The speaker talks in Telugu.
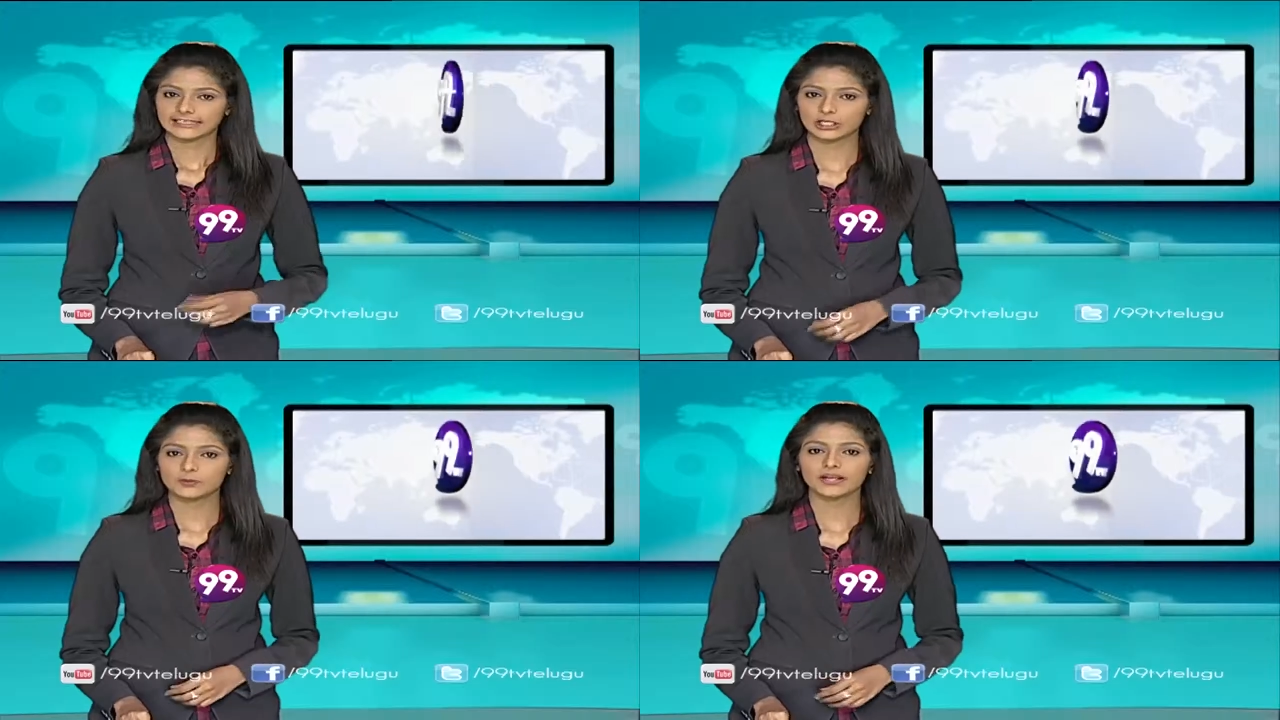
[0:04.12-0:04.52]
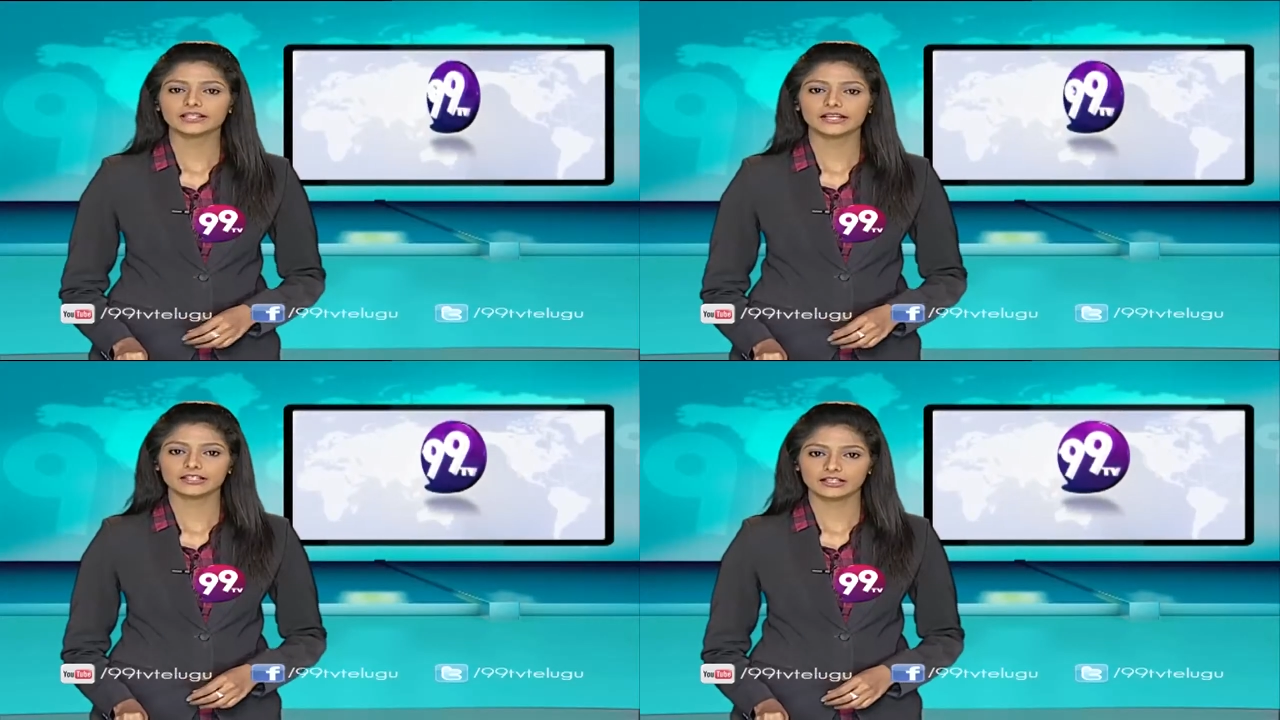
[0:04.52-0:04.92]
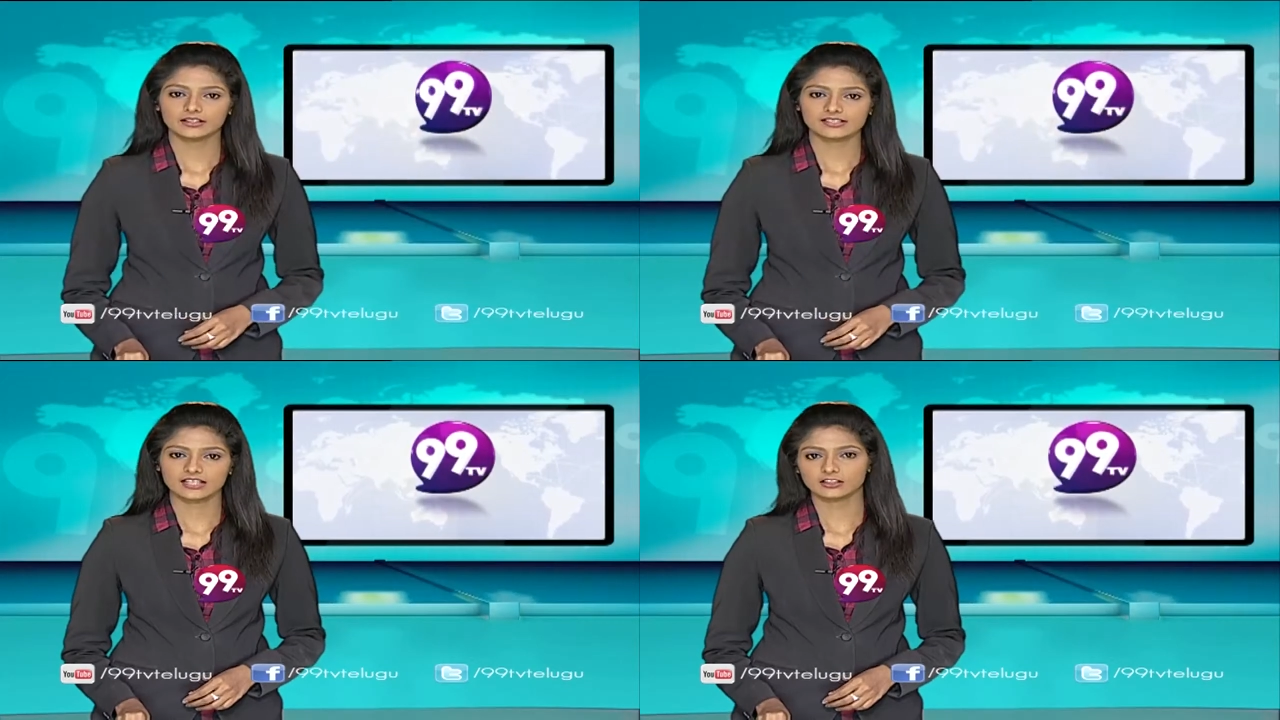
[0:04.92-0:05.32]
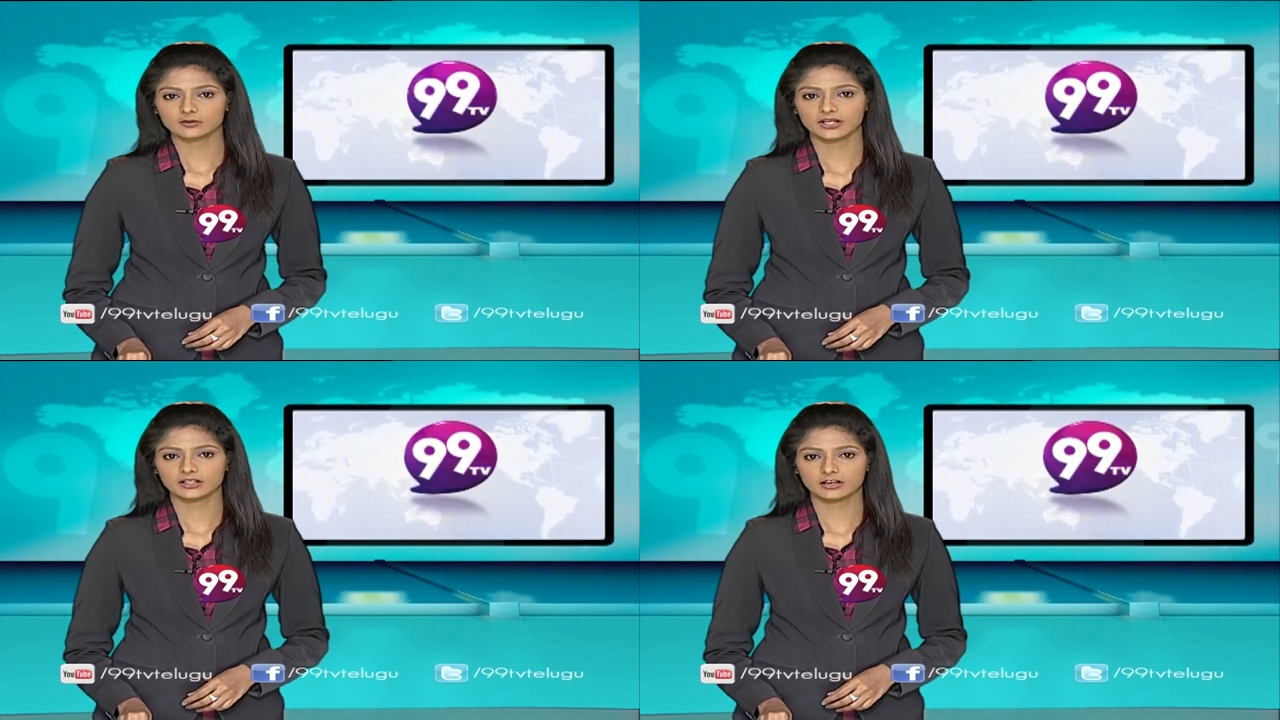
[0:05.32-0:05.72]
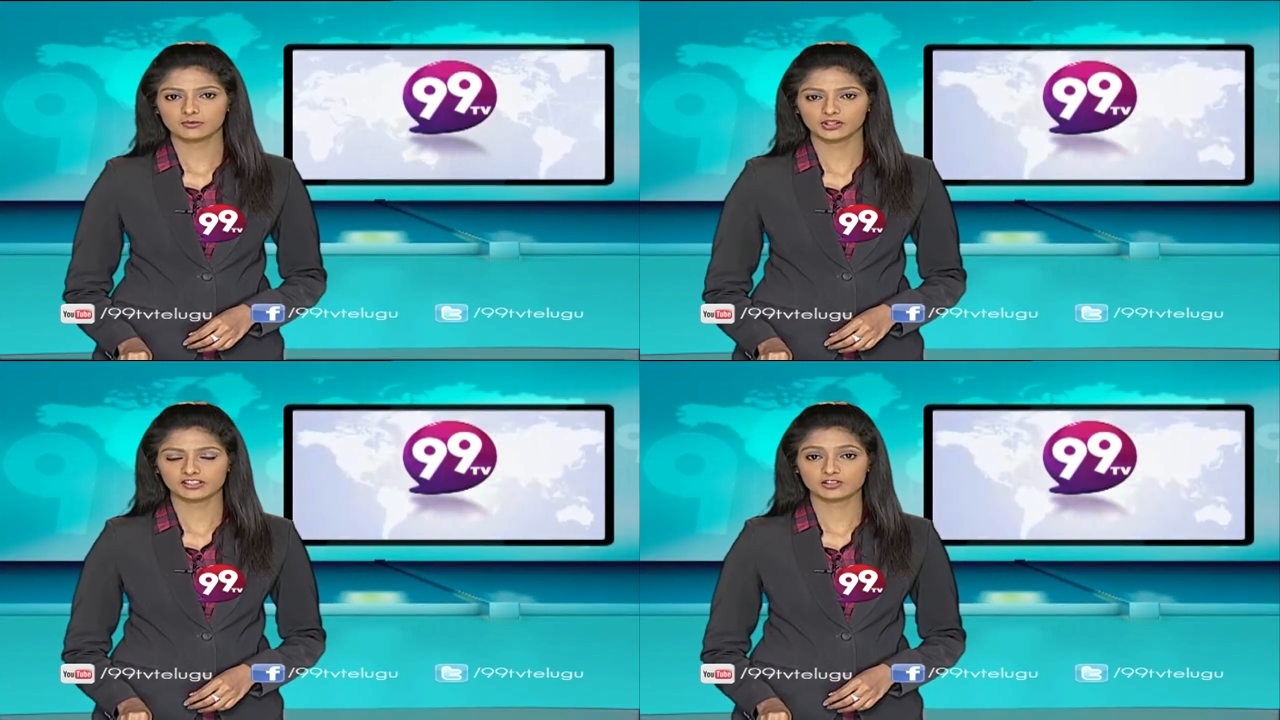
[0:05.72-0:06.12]
తిరుపతి ఎన్నికల సందర్భంగా
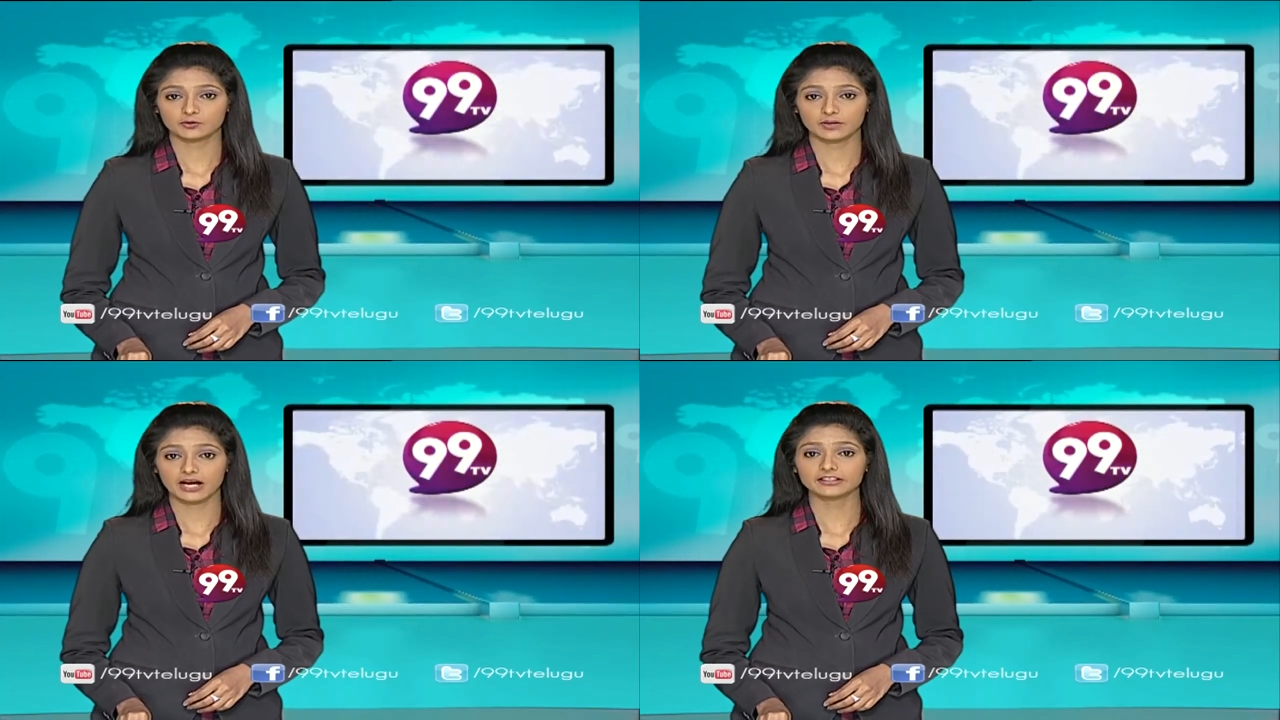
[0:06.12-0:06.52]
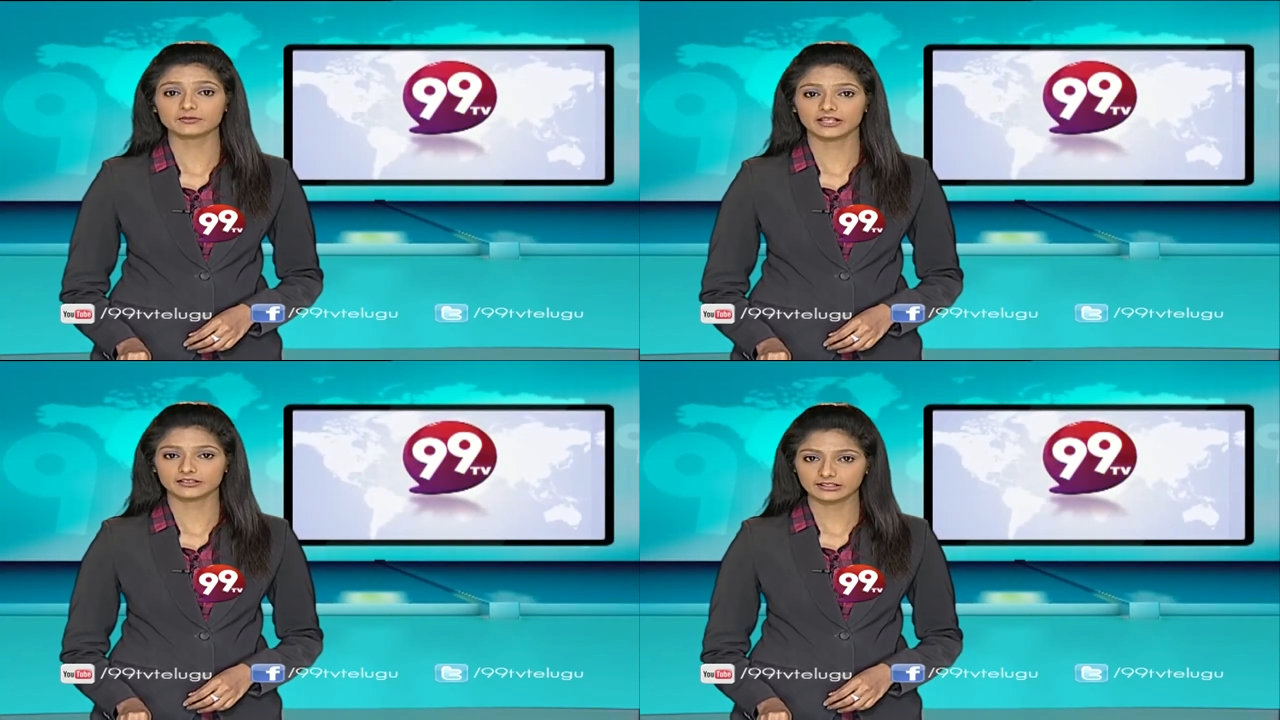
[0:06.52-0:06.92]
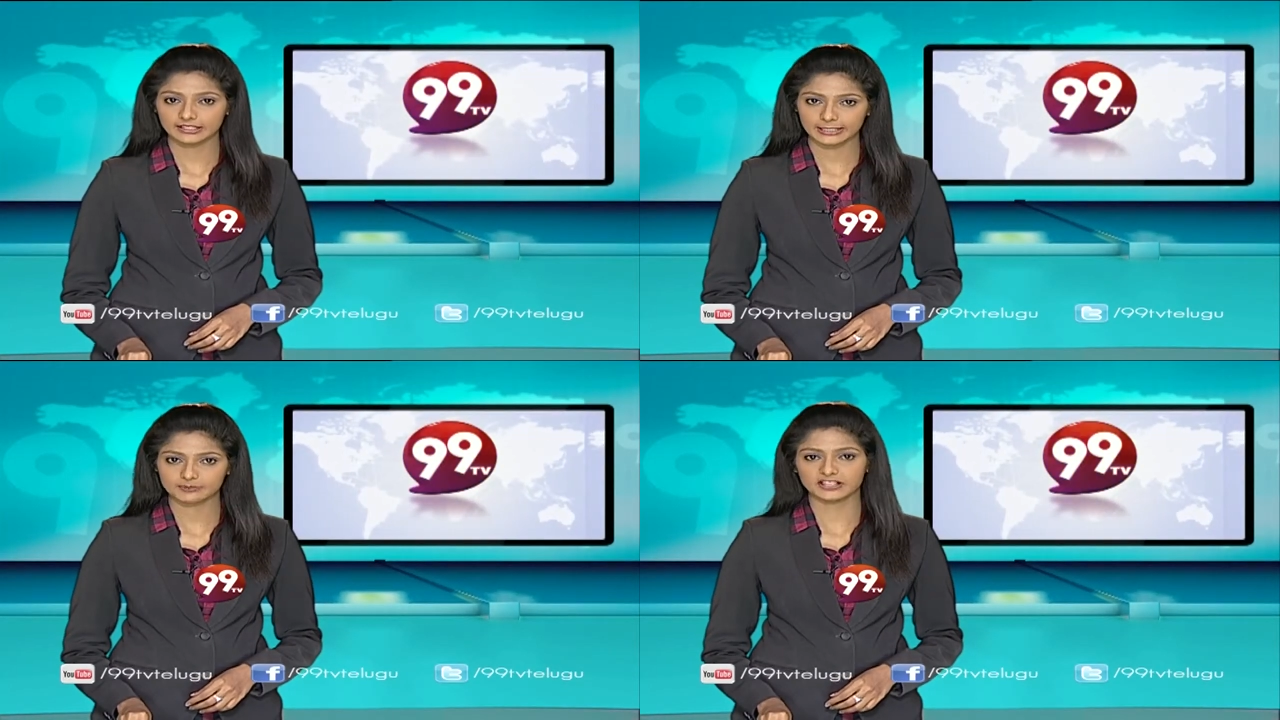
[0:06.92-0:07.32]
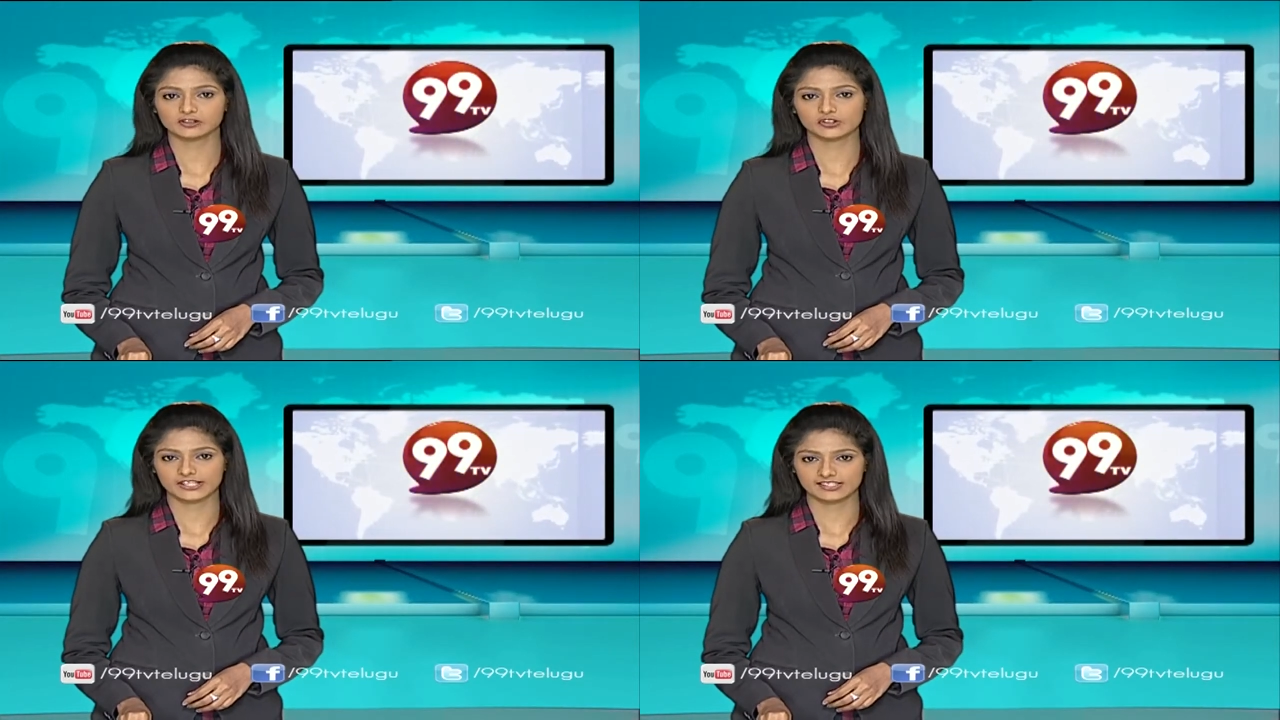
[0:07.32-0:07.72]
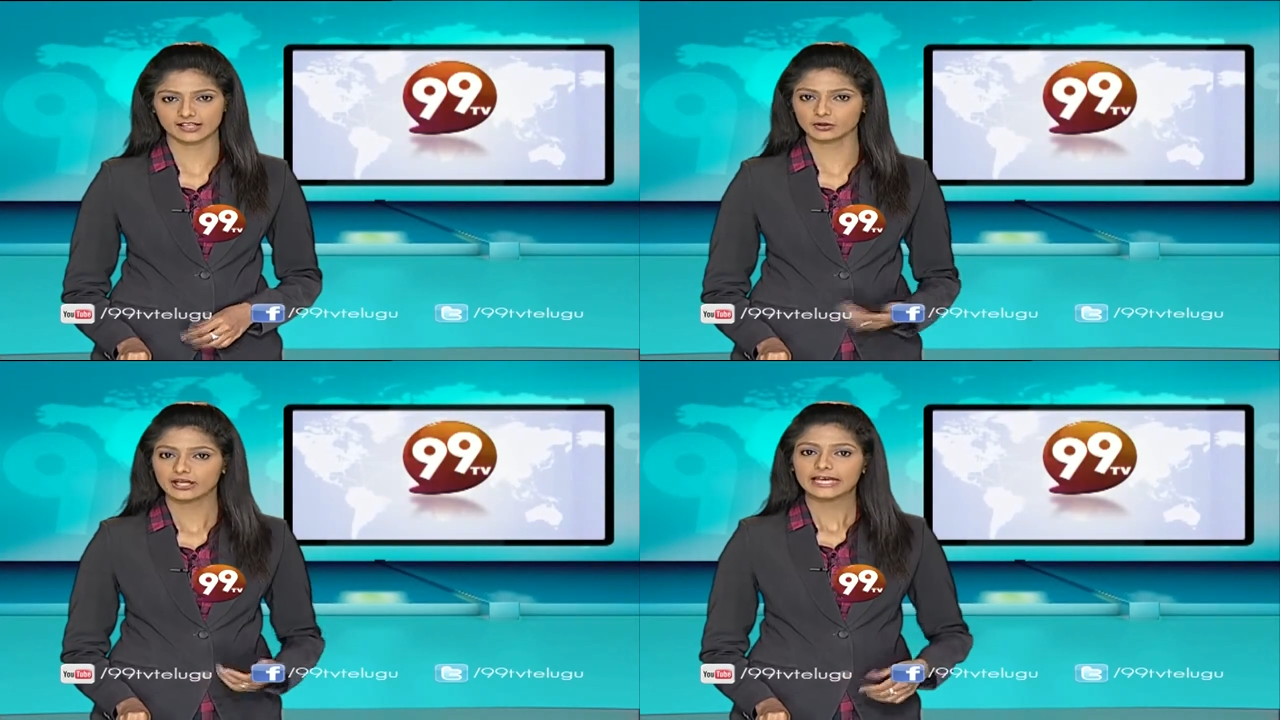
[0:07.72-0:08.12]
పోలీసులు భారీ భద్రతా ఏర్పాట్లు చేశారు